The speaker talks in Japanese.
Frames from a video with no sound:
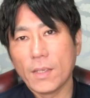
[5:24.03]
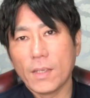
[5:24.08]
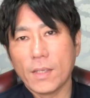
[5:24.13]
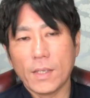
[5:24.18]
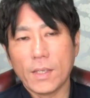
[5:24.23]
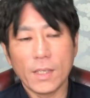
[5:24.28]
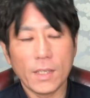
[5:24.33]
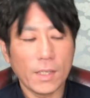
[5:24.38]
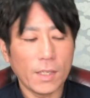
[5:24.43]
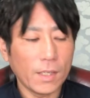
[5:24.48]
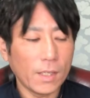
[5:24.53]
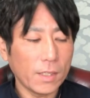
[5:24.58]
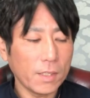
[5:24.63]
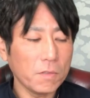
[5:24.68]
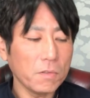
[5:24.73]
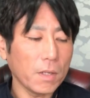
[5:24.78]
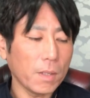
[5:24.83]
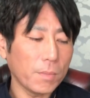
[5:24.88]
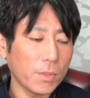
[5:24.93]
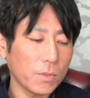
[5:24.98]
えー、
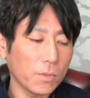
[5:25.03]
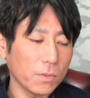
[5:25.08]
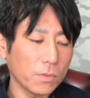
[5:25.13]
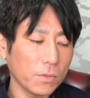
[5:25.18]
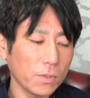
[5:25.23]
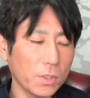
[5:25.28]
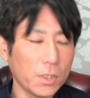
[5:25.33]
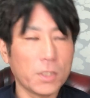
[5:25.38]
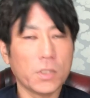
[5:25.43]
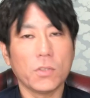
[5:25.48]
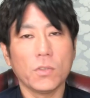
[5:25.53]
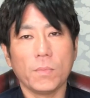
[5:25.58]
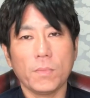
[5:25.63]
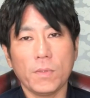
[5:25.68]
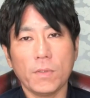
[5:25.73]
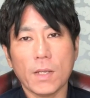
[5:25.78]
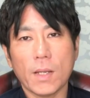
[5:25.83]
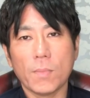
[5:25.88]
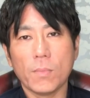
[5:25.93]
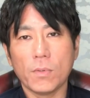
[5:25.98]
石見国一
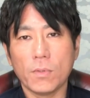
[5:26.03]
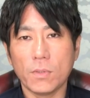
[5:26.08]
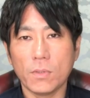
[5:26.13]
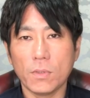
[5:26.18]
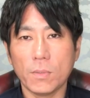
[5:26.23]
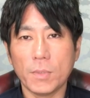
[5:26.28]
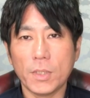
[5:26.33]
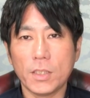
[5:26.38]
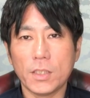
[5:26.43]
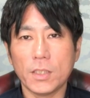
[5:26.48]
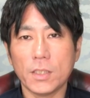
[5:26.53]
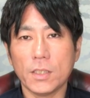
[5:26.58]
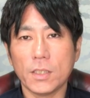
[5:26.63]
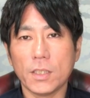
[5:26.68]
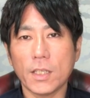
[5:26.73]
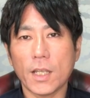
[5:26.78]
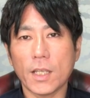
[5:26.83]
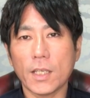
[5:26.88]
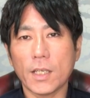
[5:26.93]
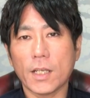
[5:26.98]
宮物部神
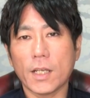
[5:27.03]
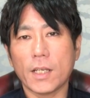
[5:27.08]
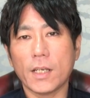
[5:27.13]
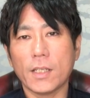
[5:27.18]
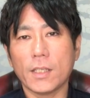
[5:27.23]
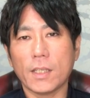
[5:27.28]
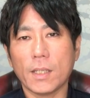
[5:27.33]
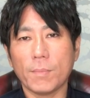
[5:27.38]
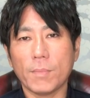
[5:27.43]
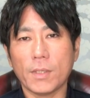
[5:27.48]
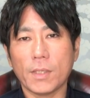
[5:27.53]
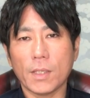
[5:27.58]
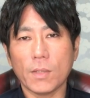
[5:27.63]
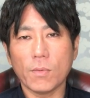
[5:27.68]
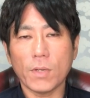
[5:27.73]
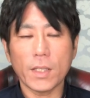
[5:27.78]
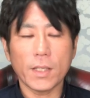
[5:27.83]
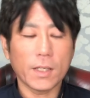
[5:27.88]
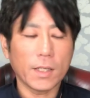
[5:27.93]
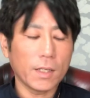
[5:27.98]
社行かれてみて
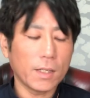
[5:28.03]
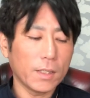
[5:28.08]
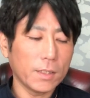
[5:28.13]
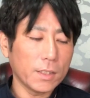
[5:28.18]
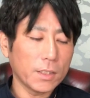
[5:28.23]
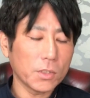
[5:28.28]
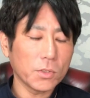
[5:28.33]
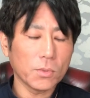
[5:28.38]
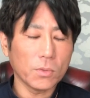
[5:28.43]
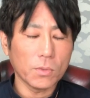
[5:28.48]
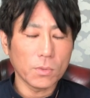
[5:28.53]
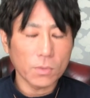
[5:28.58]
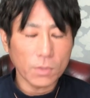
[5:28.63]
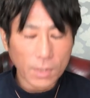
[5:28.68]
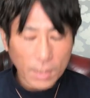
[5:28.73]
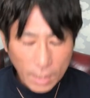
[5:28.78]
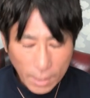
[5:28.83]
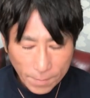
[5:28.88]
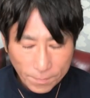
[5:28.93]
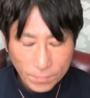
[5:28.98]
はいかがでしょ
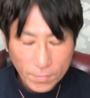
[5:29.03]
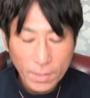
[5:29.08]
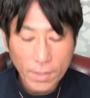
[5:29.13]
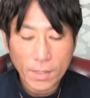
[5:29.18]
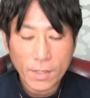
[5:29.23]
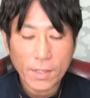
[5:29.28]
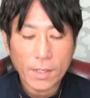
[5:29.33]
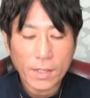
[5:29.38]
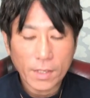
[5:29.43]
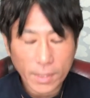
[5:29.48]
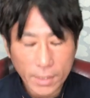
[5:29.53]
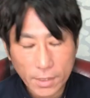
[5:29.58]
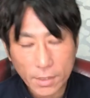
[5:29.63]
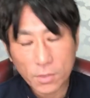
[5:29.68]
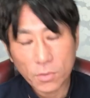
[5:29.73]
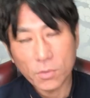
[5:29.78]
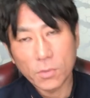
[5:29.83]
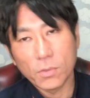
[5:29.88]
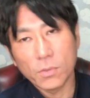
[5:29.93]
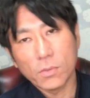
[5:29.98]
うかはい
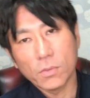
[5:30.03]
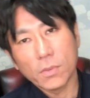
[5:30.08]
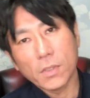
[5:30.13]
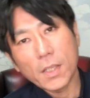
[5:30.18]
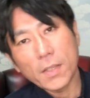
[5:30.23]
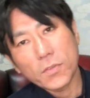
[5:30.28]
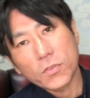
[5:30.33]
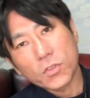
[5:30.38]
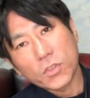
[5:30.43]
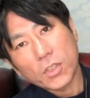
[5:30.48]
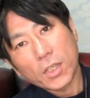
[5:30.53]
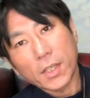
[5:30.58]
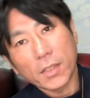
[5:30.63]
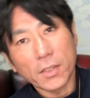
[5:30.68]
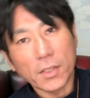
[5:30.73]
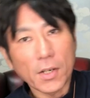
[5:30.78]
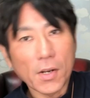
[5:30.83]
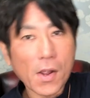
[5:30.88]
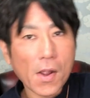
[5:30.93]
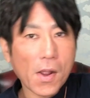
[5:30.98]
ということで
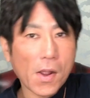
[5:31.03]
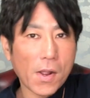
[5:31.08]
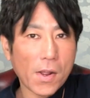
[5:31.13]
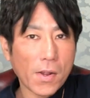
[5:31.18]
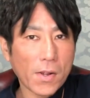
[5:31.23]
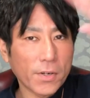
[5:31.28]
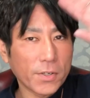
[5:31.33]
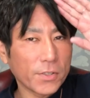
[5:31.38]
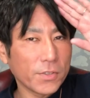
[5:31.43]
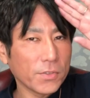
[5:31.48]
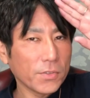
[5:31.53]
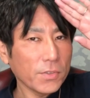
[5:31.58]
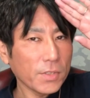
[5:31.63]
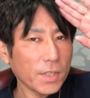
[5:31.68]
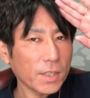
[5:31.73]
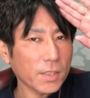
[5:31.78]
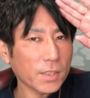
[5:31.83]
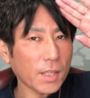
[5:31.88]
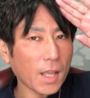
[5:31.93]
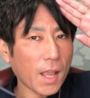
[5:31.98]
チャンネル R
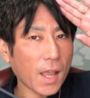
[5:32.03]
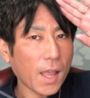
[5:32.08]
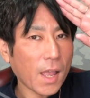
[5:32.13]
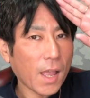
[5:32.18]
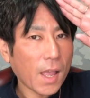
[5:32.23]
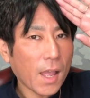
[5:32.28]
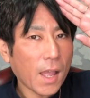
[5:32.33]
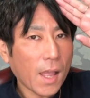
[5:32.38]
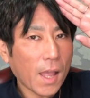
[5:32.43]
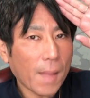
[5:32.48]
でした、